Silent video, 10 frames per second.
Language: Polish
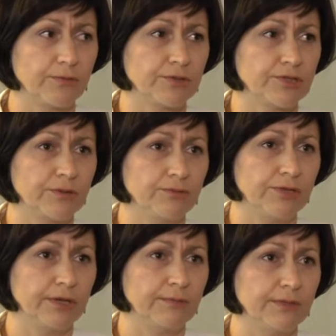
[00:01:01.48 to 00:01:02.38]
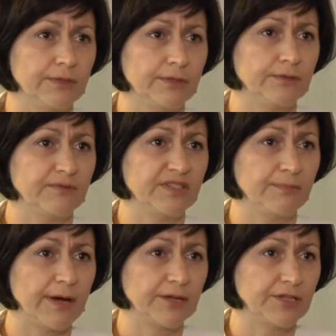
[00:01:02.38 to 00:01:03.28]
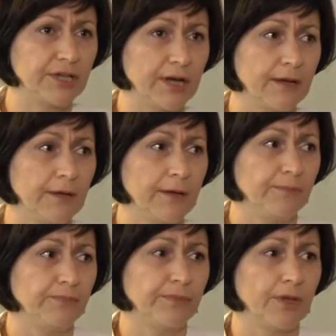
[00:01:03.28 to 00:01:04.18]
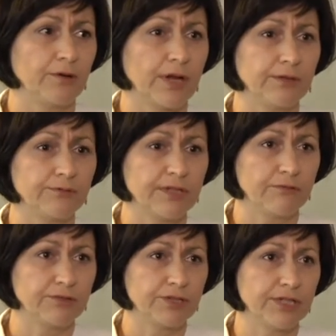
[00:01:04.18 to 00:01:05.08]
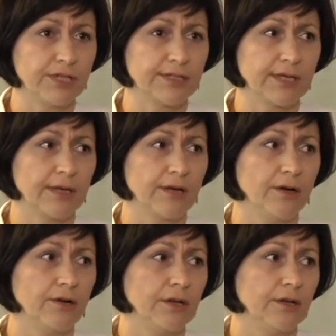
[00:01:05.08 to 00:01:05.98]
potrzebujemy wsparcia organu założycielskiego,